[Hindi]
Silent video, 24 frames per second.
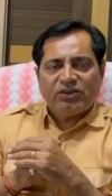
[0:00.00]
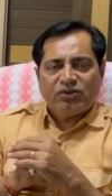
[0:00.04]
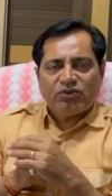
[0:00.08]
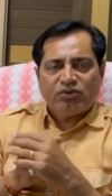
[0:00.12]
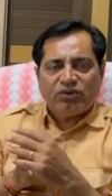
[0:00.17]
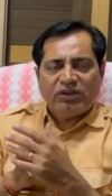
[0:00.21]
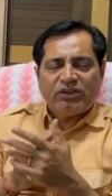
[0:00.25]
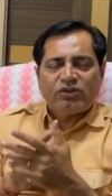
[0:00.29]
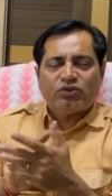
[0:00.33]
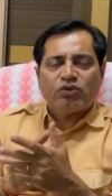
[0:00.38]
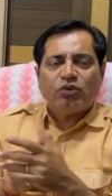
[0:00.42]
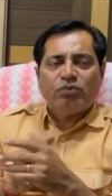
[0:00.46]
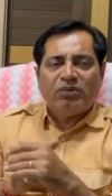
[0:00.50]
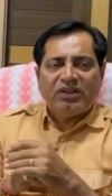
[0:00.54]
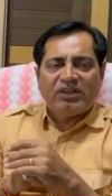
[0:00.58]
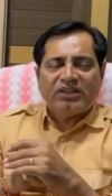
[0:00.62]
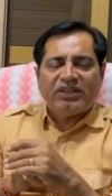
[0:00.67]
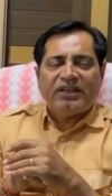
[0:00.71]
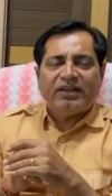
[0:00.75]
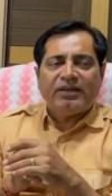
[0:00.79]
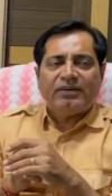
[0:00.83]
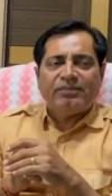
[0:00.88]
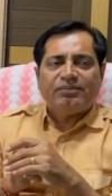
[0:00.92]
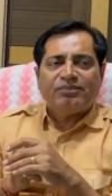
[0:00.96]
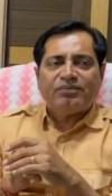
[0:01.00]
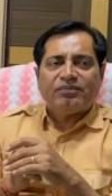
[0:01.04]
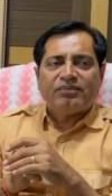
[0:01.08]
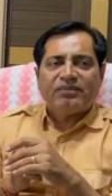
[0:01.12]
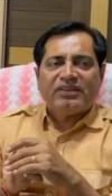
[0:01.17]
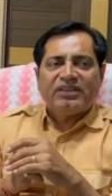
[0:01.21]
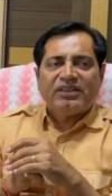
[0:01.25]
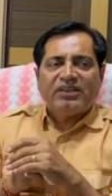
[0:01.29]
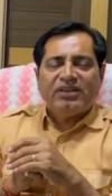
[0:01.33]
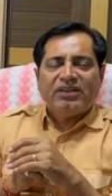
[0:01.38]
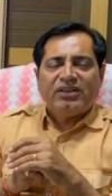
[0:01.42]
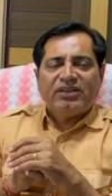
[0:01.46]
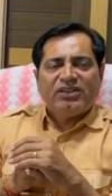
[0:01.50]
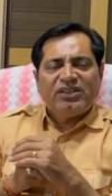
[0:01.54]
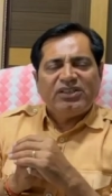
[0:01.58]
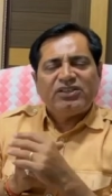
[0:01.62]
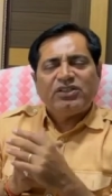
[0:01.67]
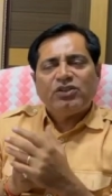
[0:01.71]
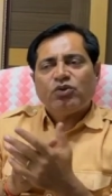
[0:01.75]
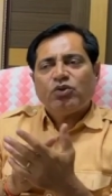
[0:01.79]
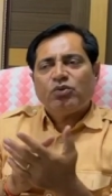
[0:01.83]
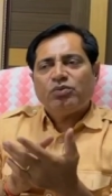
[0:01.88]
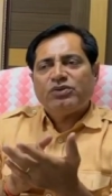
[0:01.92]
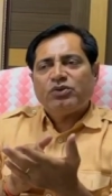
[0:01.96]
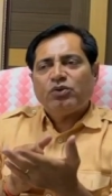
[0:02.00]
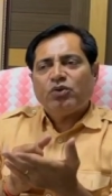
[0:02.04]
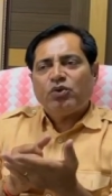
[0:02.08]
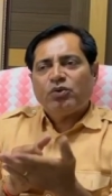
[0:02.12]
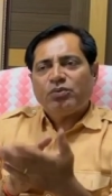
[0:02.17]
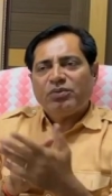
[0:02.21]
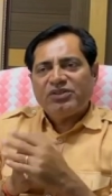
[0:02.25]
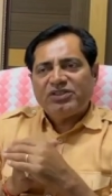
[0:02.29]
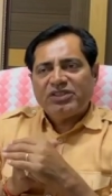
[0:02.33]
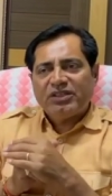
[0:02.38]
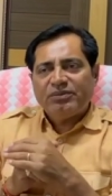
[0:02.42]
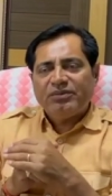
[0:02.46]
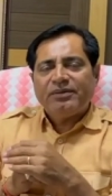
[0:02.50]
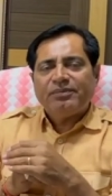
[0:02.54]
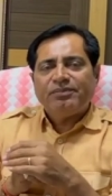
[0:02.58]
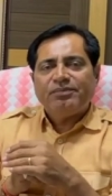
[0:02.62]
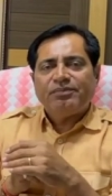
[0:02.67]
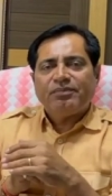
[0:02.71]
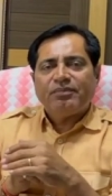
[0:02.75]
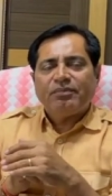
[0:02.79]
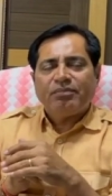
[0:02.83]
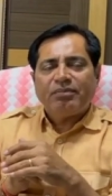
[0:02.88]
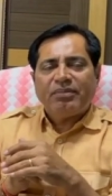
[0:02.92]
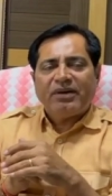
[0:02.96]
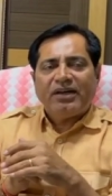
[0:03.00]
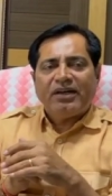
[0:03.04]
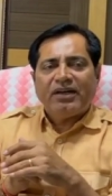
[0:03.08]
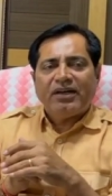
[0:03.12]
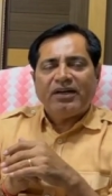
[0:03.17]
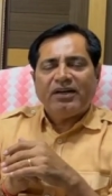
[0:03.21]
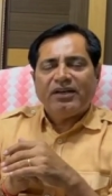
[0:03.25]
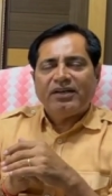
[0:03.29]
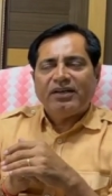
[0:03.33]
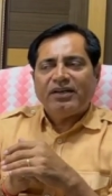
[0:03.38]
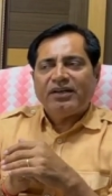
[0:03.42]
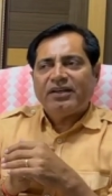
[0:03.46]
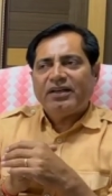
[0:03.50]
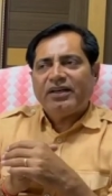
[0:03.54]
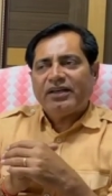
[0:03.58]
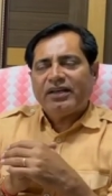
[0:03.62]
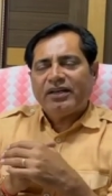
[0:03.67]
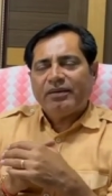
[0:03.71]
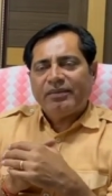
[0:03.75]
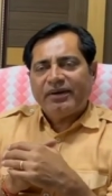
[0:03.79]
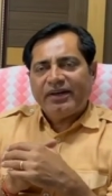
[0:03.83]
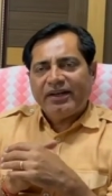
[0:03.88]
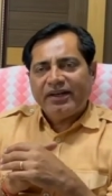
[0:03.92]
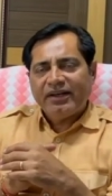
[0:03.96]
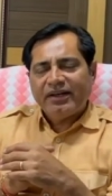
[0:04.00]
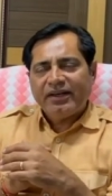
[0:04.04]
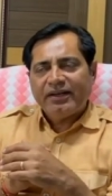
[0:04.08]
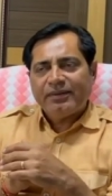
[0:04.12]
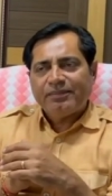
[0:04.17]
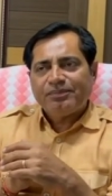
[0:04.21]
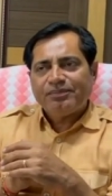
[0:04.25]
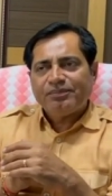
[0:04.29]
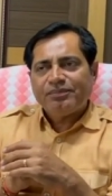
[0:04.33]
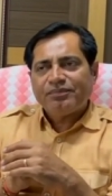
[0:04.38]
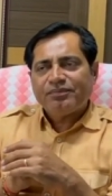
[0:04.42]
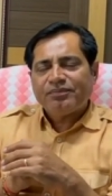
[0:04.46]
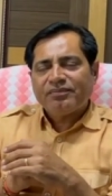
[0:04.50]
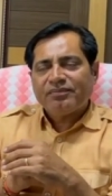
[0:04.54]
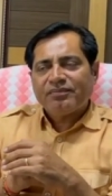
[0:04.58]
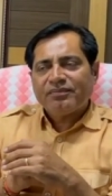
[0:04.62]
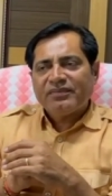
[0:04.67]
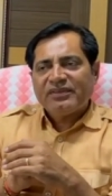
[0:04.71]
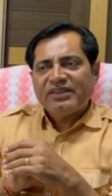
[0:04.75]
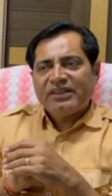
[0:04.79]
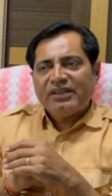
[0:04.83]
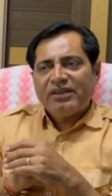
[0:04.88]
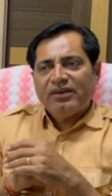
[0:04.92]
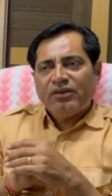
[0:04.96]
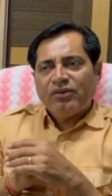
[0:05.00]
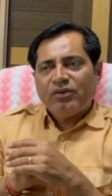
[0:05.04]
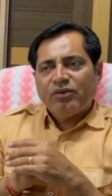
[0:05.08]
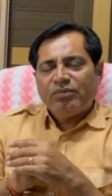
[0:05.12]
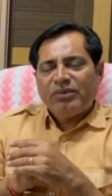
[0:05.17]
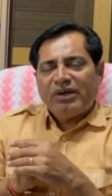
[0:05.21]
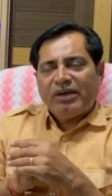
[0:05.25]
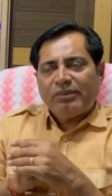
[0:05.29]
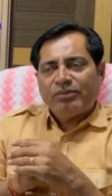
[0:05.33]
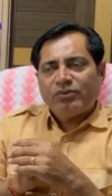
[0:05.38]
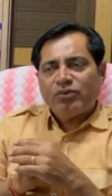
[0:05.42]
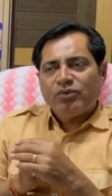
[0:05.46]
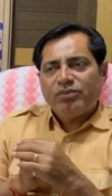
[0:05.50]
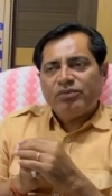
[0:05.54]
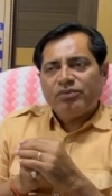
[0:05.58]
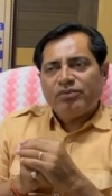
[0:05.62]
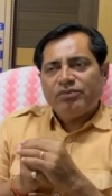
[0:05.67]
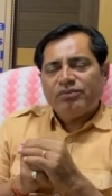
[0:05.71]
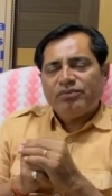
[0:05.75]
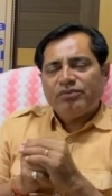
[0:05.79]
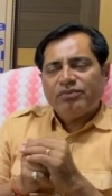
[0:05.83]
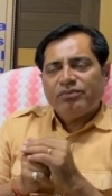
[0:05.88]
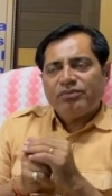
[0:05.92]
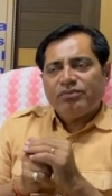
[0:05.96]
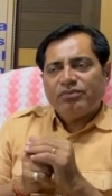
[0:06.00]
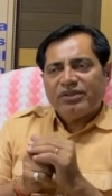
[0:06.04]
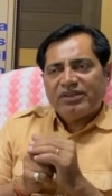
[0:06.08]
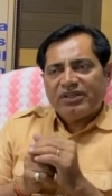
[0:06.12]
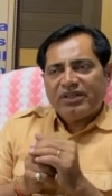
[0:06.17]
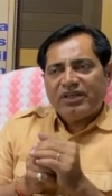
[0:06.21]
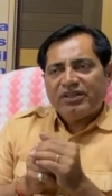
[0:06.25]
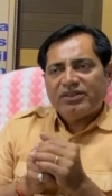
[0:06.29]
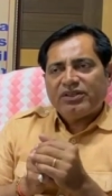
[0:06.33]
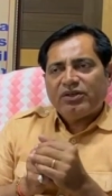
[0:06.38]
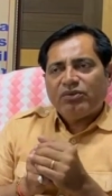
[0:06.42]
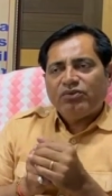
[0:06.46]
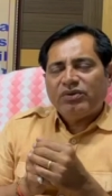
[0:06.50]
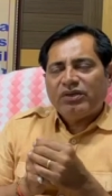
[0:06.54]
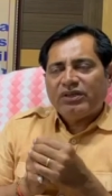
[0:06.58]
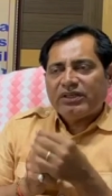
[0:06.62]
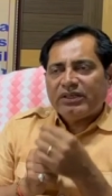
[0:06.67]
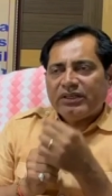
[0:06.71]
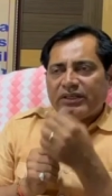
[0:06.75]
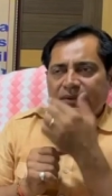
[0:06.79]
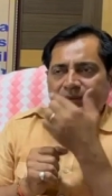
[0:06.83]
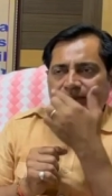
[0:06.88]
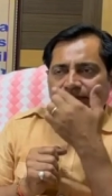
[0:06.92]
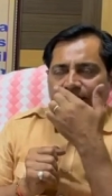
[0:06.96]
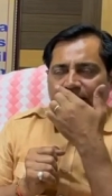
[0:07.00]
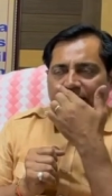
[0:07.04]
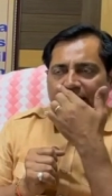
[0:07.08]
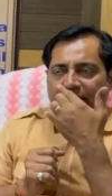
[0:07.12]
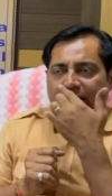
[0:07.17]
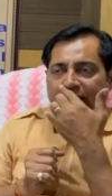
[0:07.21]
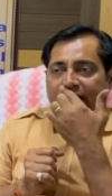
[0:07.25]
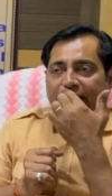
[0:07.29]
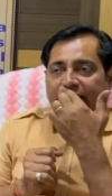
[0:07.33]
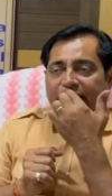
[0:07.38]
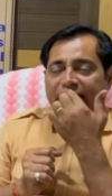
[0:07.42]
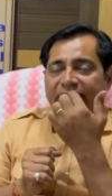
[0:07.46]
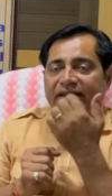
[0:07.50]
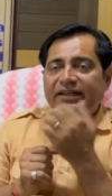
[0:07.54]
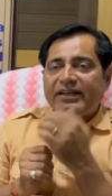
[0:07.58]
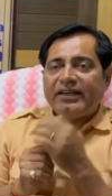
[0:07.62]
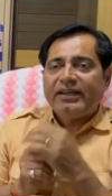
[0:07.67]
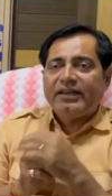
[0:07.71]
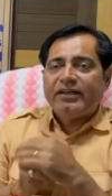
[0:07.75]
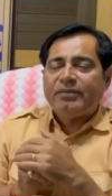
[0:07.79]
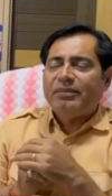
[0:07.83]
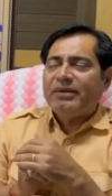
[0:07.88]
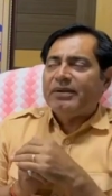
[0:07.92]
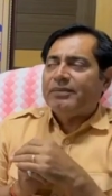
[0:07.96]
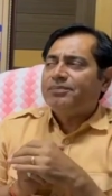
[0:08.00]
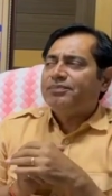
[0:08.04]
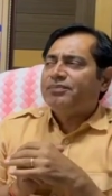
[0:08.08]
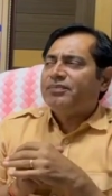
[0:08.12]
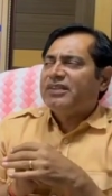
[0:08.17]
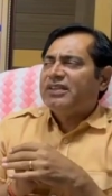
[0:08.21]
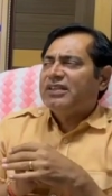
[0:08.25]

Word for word: स्टूडेंट्स को मिलता है निश्चित रूप से और बच्चे भी प्रेरणा लेकर के आगे बढ़ेंगे तो मैं आपको बताना चाहूँगा कि 1988 में